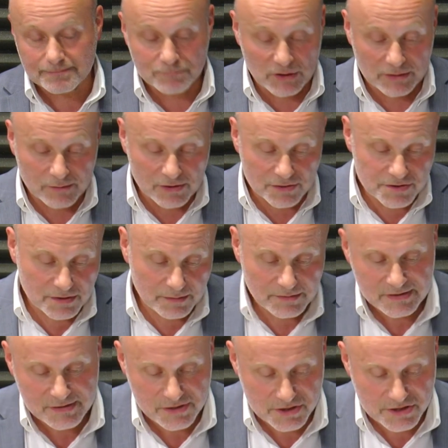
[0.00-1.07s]
Moim gościem
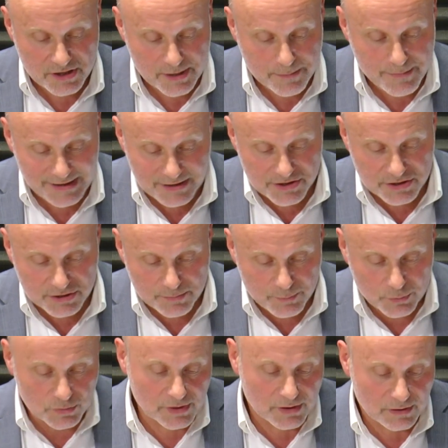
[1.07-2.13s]
jest dzisiaj Marcin
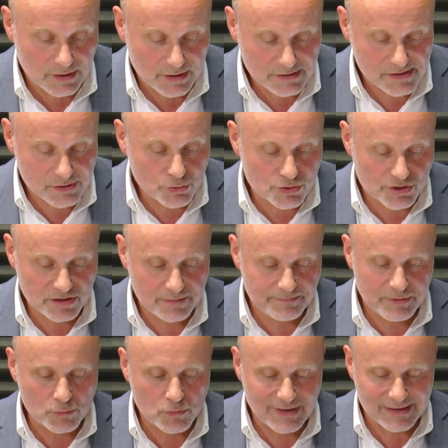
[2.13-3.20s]
Półrola z drużyny
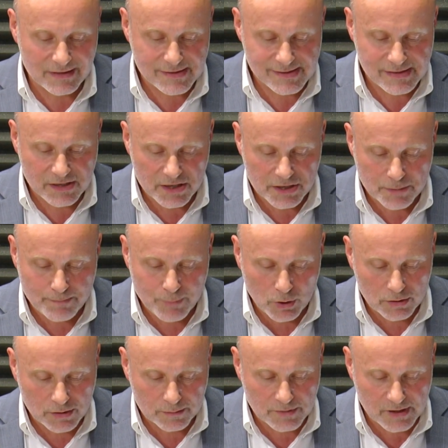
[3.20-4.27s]
piłkarskiej
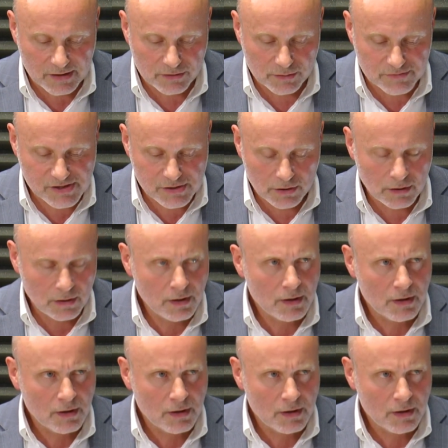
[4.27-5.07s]
Pogrom Radomsko.